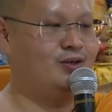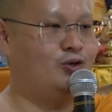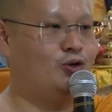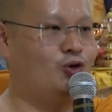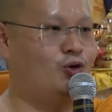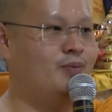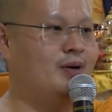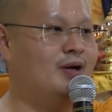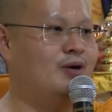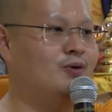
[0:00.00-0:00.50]

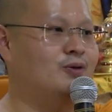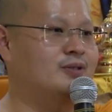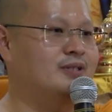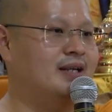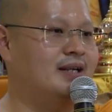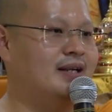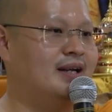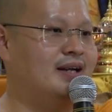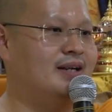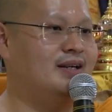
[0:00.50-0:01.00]
Loba
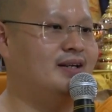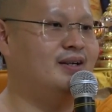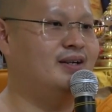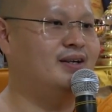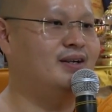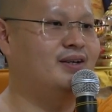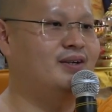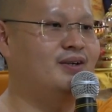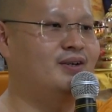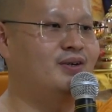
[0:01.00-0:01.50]
dosa dan
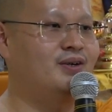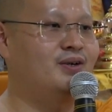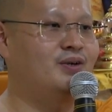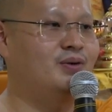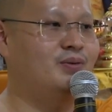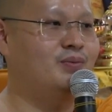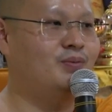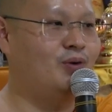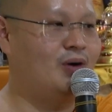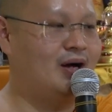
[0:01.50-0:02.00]

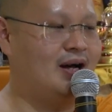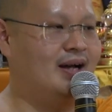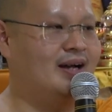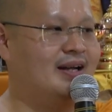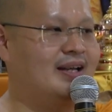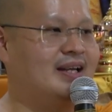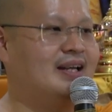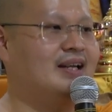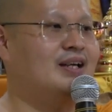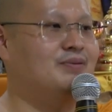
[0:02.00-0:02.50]

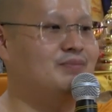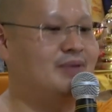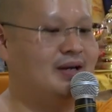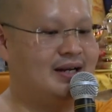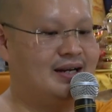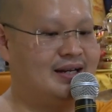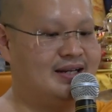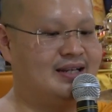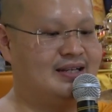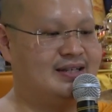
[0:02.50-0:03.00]
moha. Kita kembali
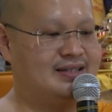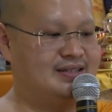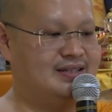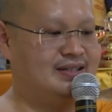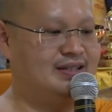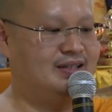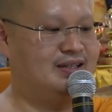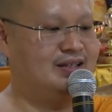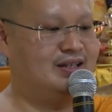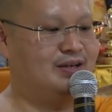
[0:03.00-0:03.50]
lagi ke
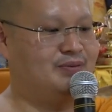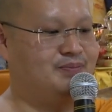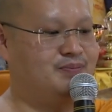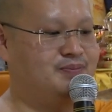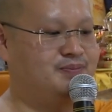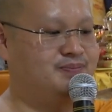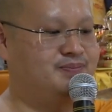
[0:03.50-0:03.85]
sini tetap.